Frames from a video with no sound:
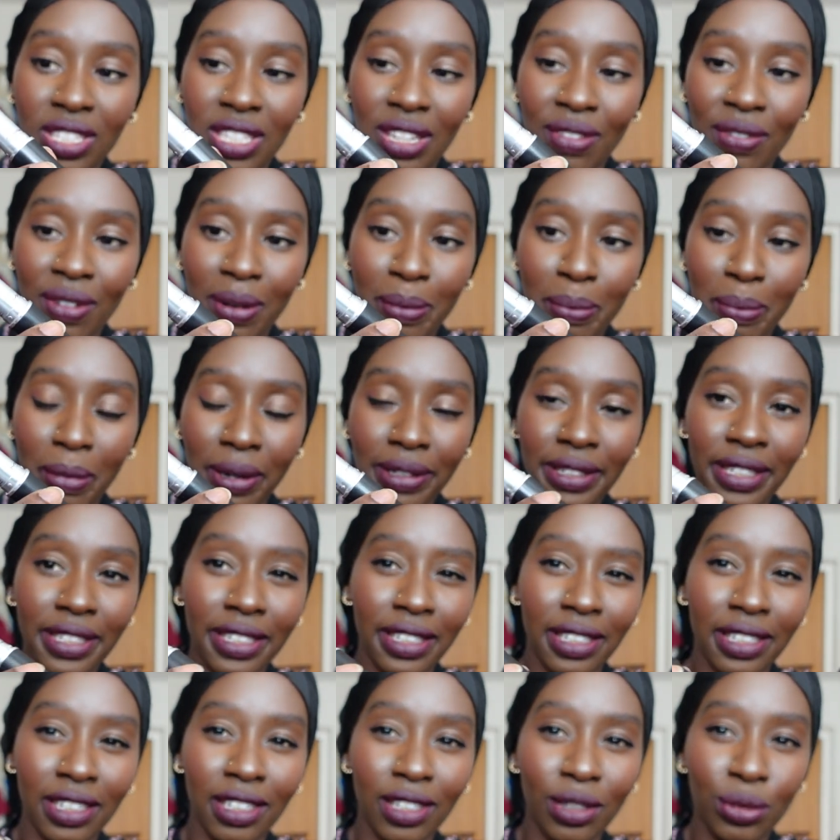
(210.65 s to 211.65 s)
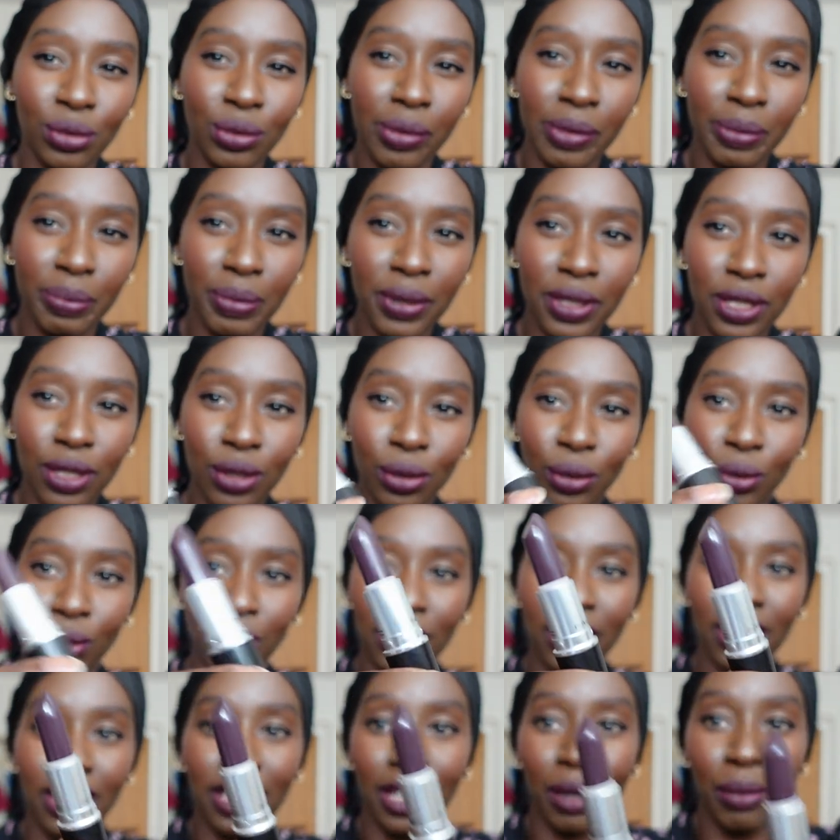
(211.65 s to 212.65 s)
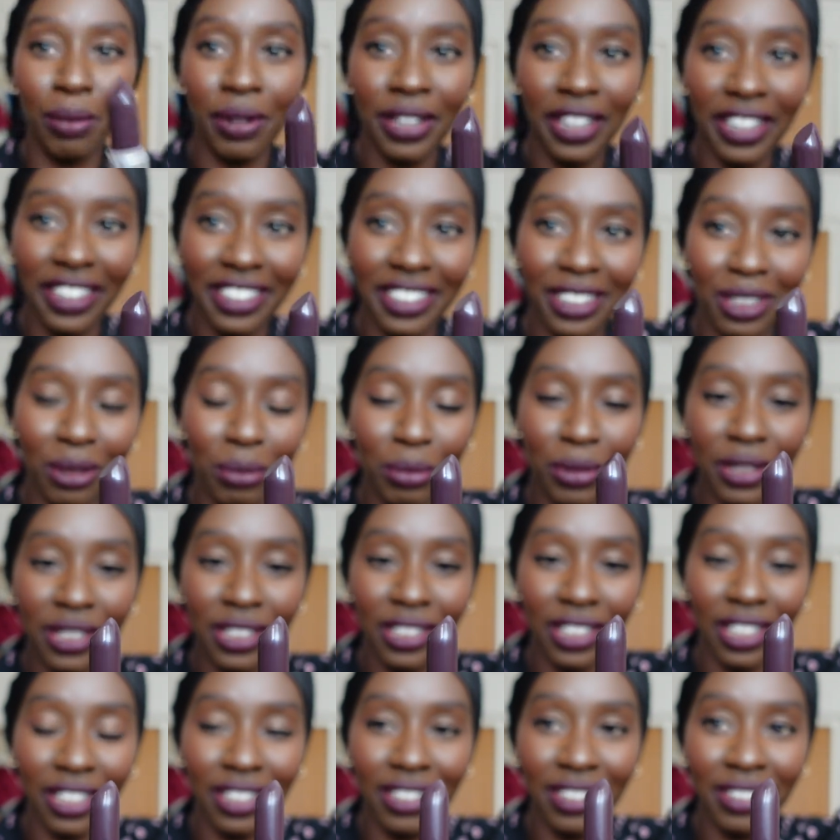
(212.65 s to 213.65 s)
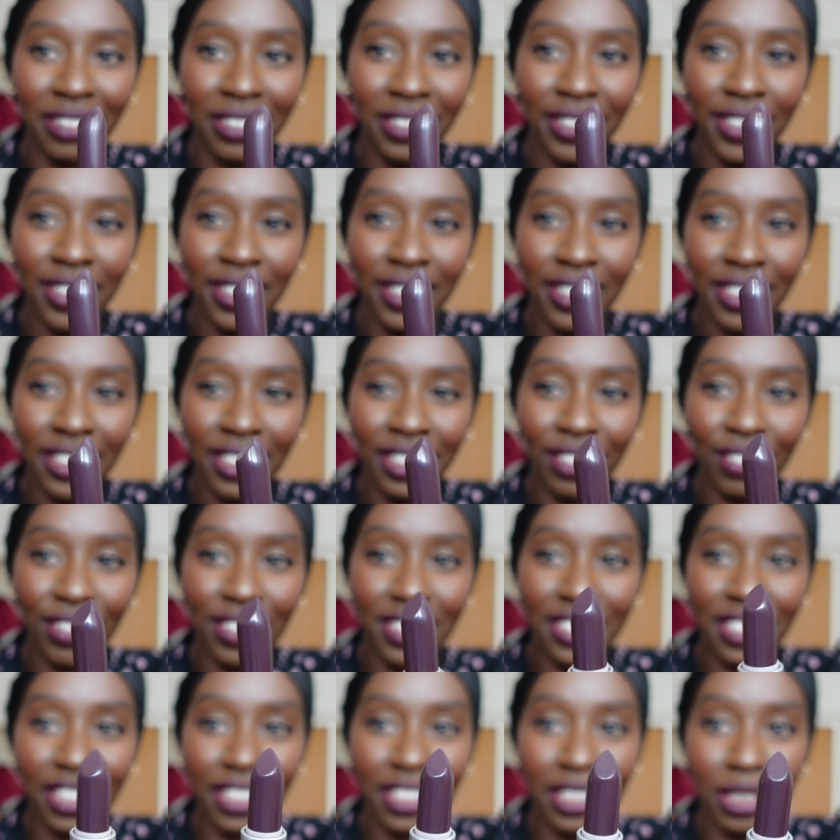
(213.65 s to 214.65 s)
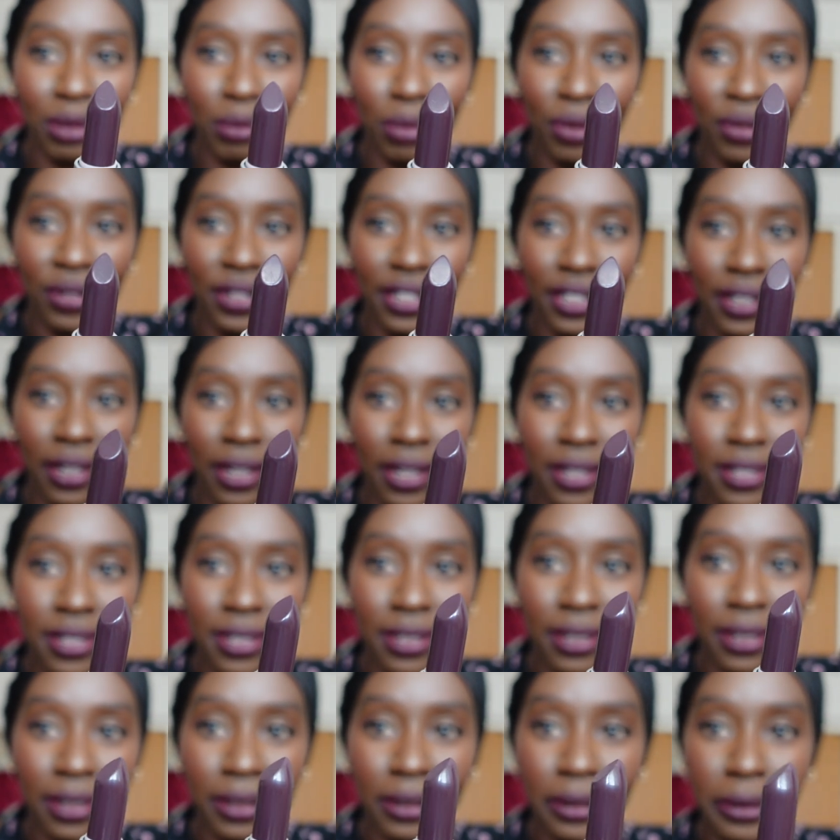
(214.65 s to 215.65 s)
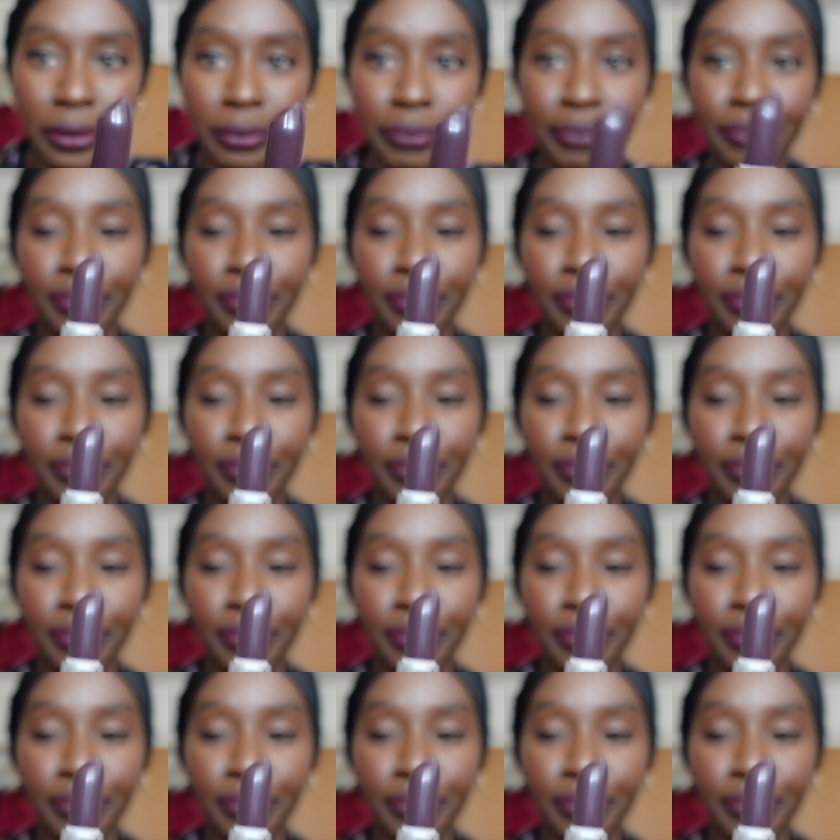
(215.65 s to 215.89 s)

Der war matter und ein bisschen rötlicher, aber erinnert mich dran. Ich weiß gar nicht mehr, wie der geheißen hat.